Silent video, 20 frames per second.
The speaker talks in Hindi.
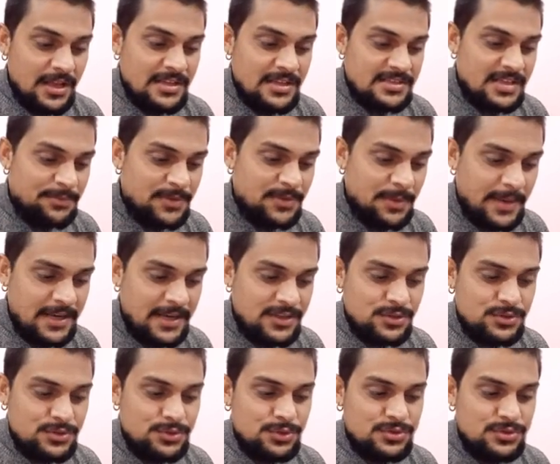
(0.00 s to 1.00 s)
सबसे पहले
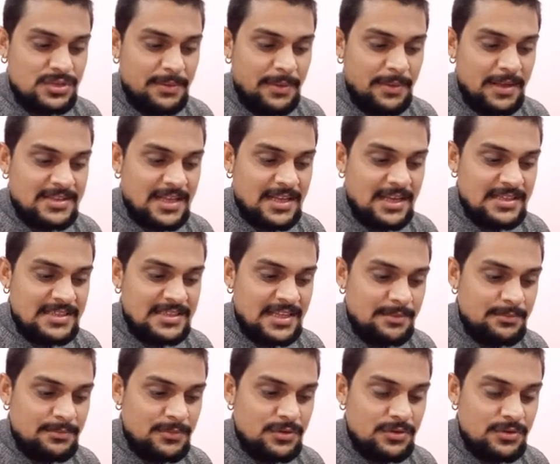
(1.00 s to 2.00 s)
दोस्तों उसकी बात कर लेते
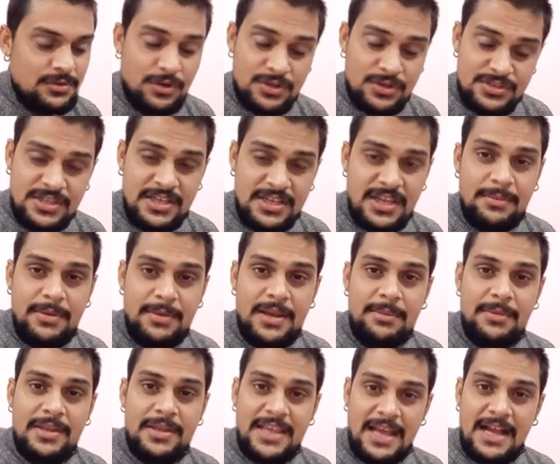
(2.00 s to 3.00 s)
हैं हम लोग औषधि के बारे
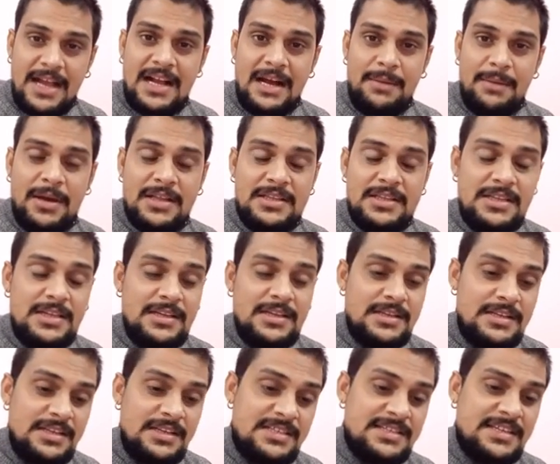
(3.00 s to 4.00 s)
में क्या काम आती है
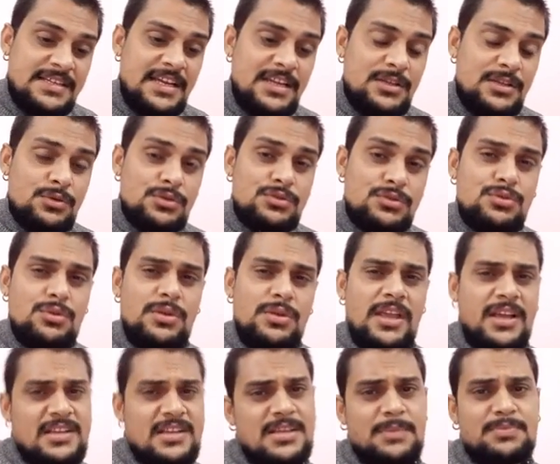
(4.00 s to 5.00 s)
इसकी दोस्तों
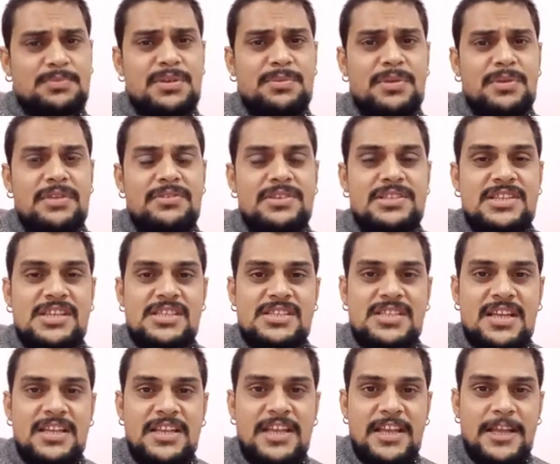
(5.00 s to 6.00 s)
एक सबसे बड़ी
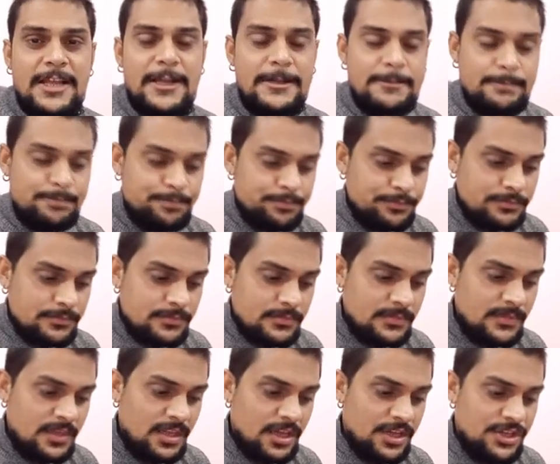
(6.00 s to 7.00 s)
विशेषता ये है
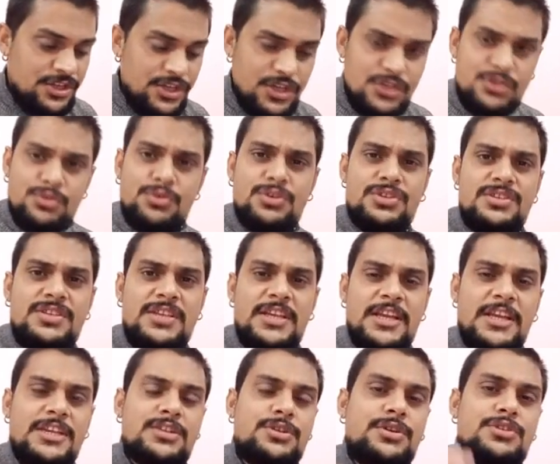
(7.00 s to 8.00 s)
ये जो औषधि
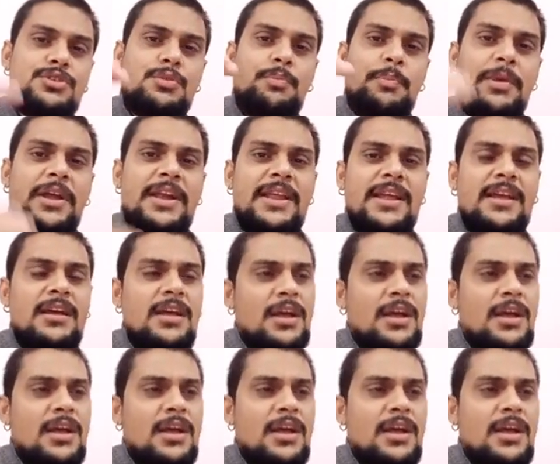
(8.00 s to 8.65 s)
है इसका जो पेड़ है